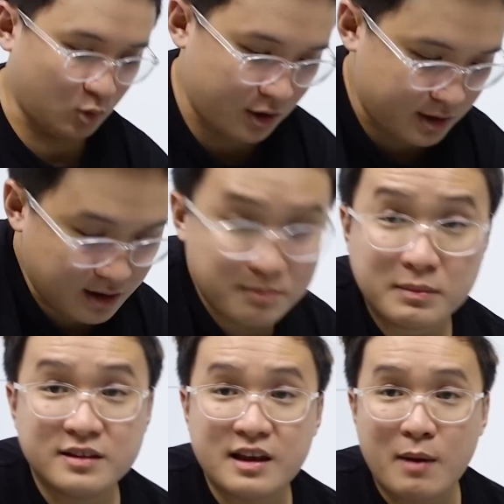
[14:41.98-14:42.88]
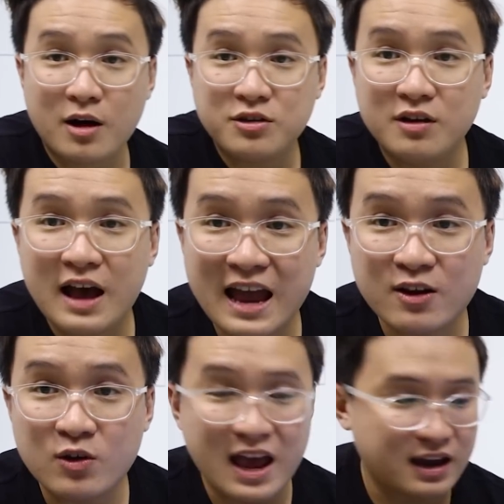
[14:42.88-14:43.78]
rồi mình sẽ mở trước hai
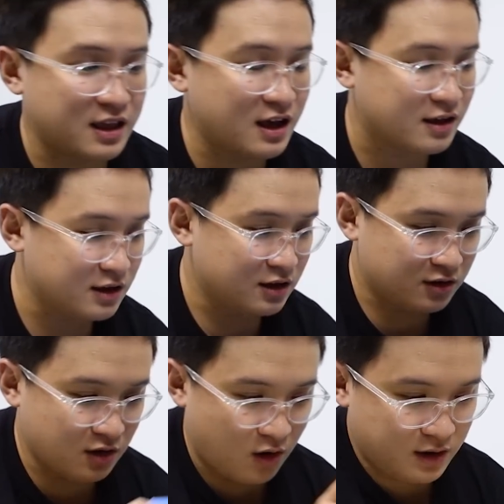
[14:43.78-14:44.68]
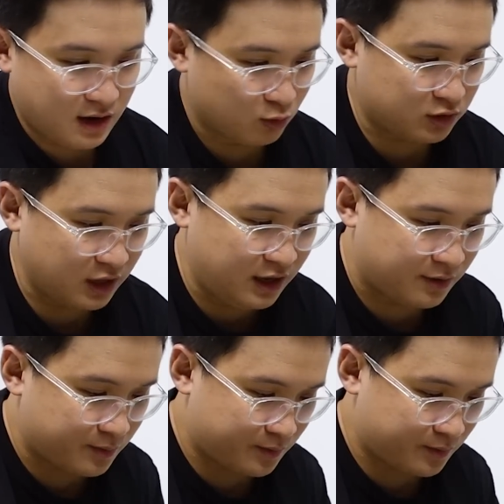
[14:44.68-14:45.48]
đôi giày này nha đôi đầu tiên